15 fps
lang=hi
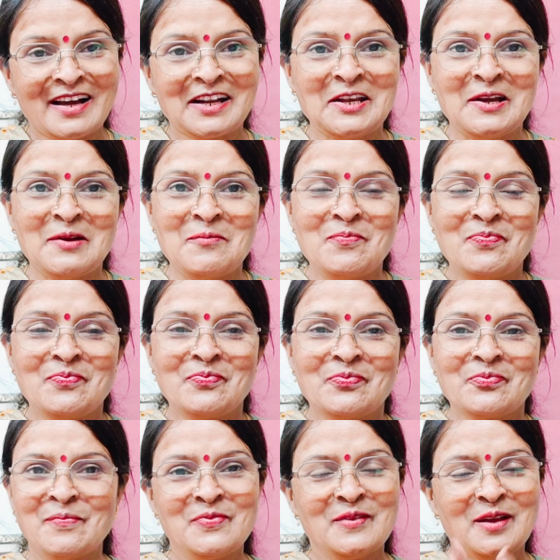आर्या
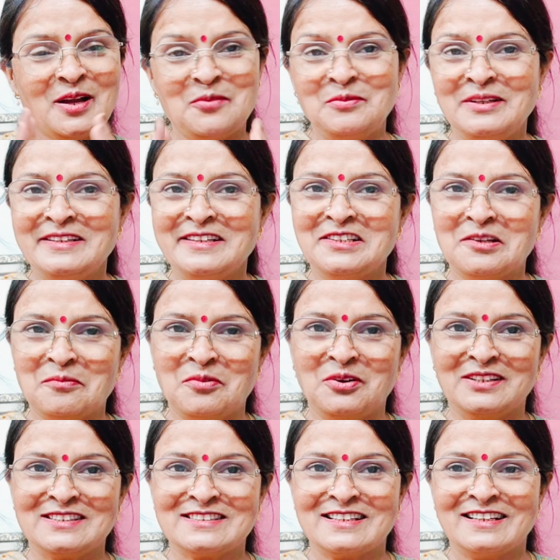हमें ये टीचर
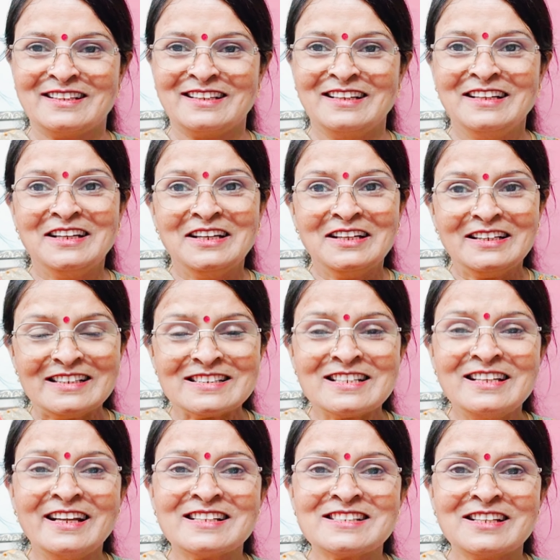बहुत अच्छा लगा
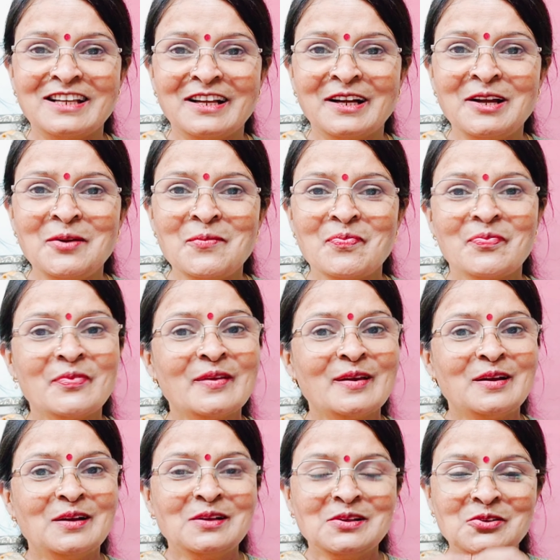इसलिए अच्छा लगा
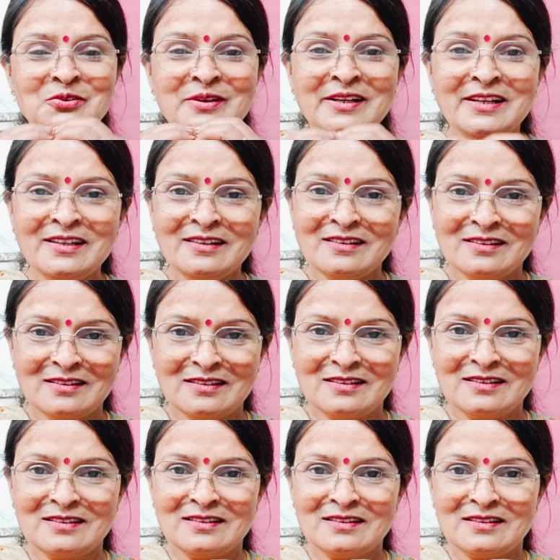क्योंकि
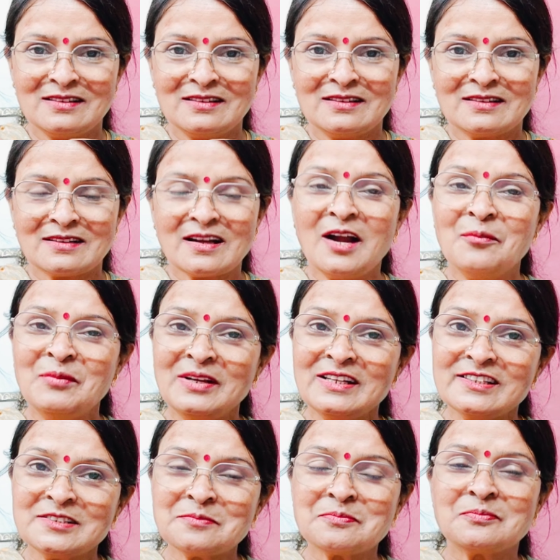हमें
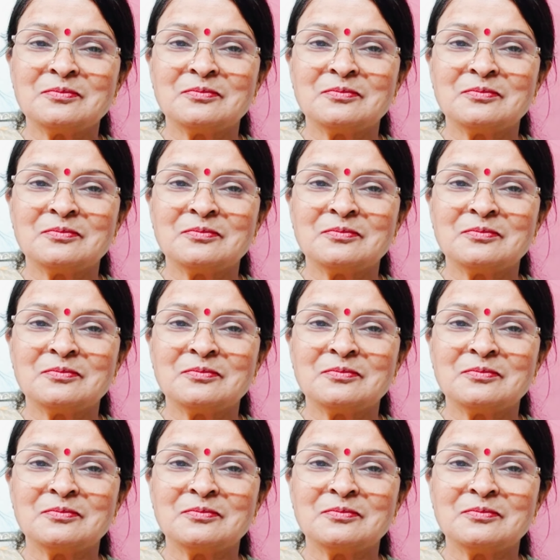इस